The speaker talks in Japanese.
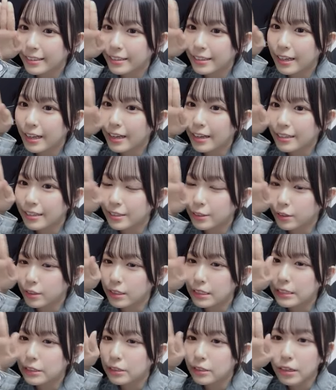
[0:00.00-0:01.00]
やあそら
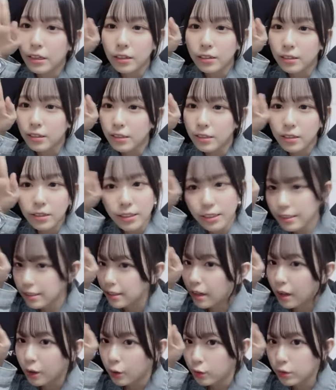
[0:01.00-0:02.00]
ひさん哲司
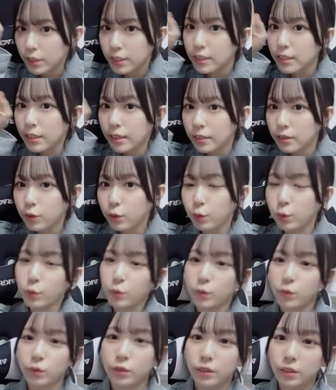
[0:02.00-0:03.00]
さんごきげんよう
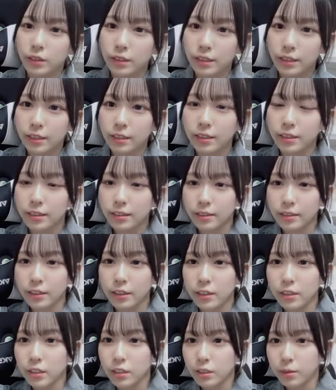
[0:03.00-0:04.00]

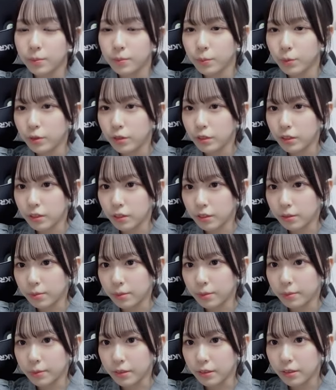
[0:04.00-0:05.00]
箸でポテチ食
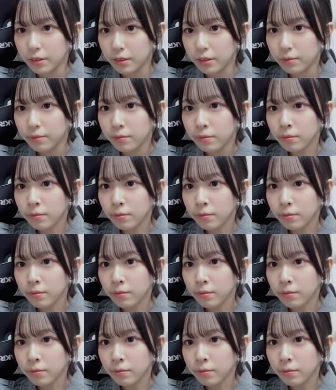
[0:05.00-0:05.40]
べます